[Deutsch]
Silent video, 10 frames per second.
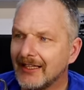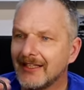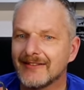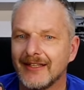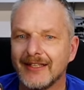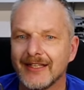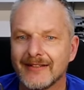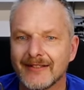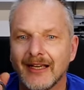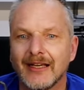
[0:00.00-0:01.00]
Ihr seht
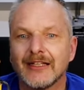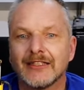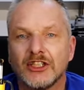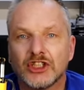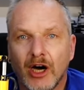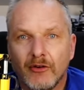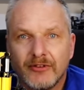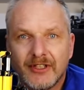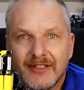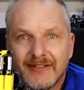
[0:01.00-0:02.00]
jetzt, die
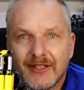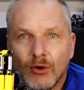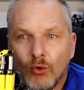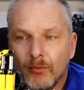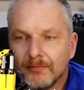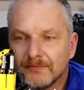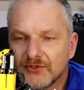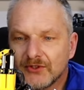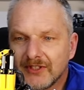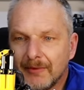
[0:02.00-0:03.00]
Schaufel, die ist hier oben
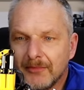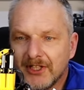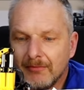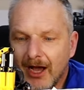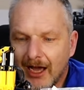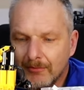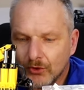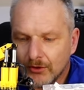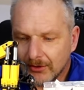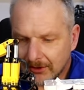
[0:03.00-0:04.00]
zusammen mit dem Arm
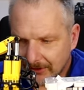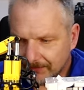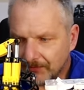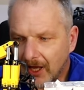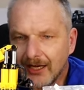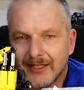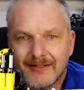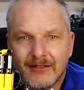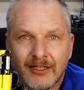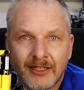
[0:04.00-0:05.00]
und alle
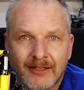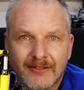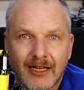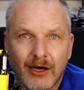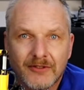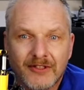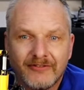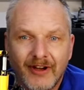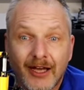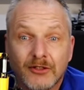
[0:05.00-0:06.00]
Zylinder sind
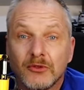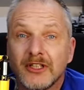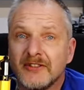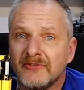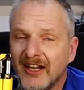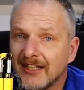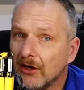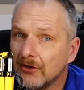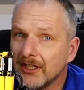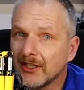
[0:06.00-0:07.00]
ausgefahren und es fällt
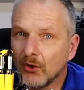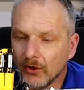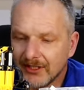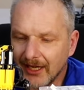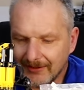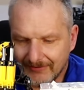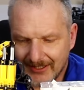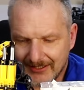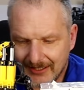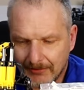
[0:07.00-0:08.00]
auch nicht runter,
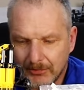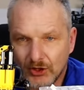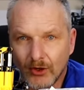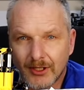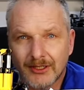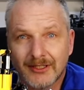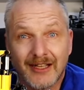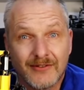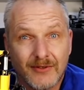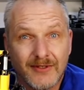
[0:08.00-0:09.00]
was bedeutet,
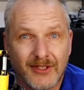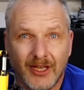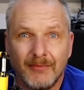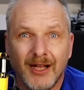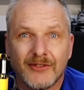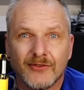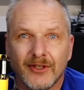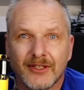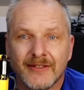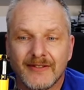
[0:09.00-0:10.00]
das System als
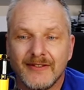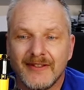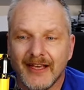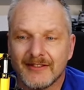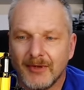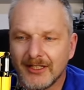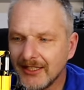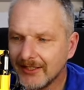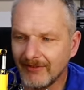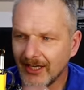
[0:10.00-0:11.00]
solches ist erstmal
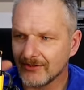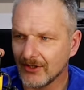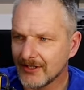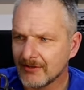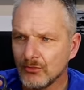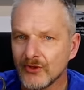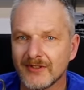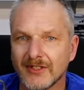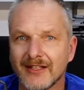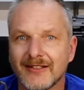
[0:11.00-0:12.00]
dicht, weil ansonsten
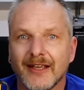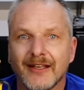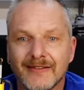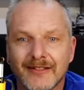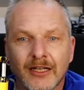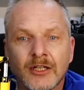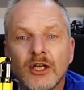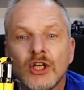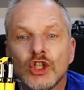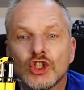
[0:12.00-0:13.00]
müsste das ja jetzt hier
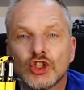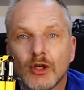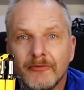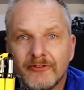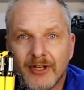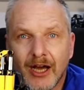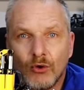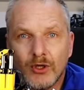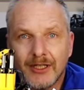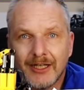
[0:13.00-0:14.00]
stumpf nach
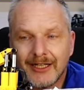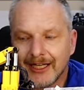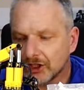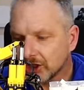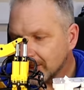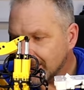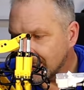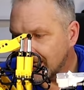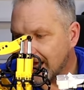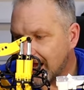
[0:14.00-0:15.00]
unten klatschen,
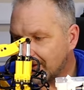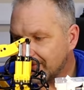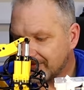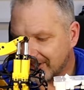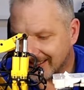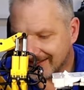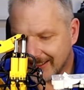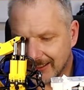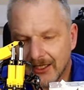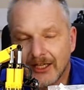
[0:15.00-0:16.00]
aber wie ihr
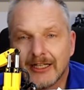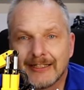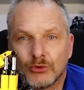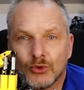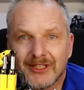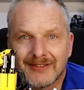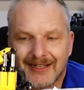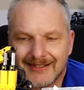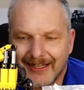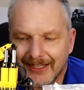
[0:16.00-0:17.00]
seht, tut es
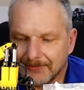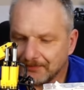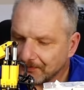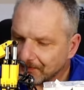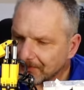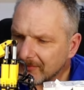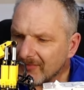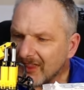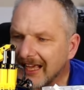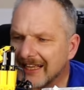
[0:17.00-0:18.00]
das nicht.
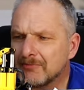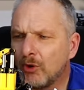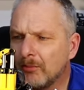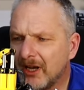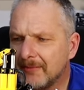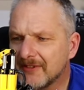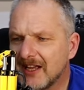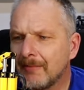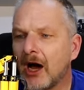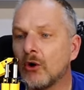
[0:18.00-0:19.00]
Das Problem ist
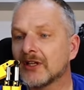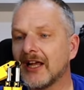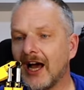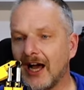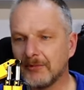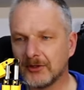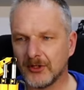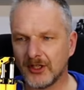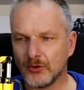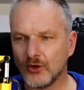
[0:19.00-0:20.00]
aber, auch da habe ich
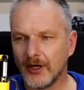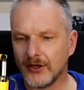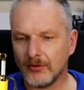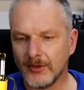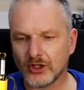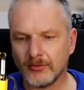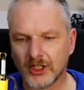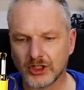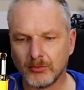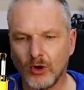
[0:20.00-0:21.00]
mit dem Johann nochmal drüber
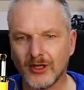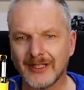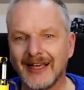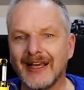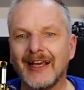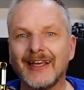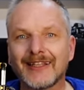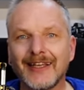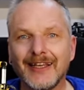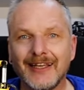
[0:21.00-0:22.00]
gesprochen, ich
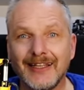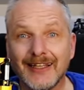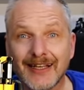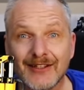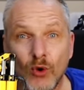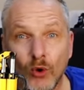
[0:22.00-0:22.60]
kriege ihn nicht ganz